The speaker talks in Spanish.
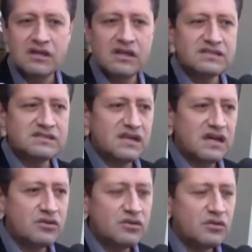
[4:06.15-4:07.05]
Este
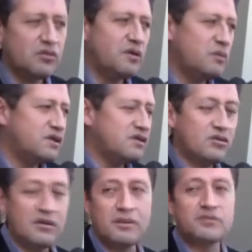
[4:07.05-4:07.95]
año obviamente
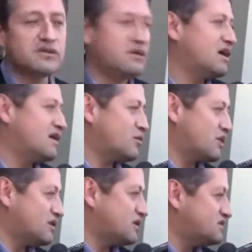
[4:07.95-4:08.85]
no la vamos a bajar a
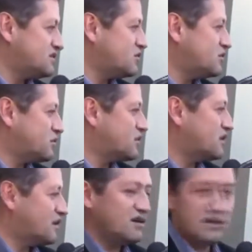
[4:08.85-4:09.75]
45
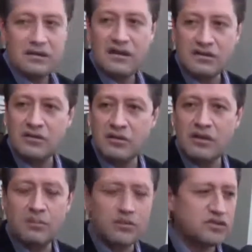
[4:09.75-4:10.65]
porque hay,
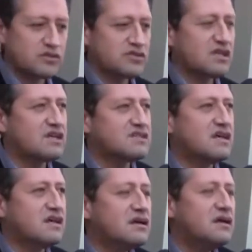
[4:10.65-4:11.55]
todavía procesos que hay que
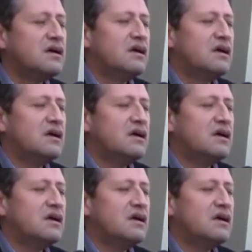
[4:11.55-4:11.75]
seguir,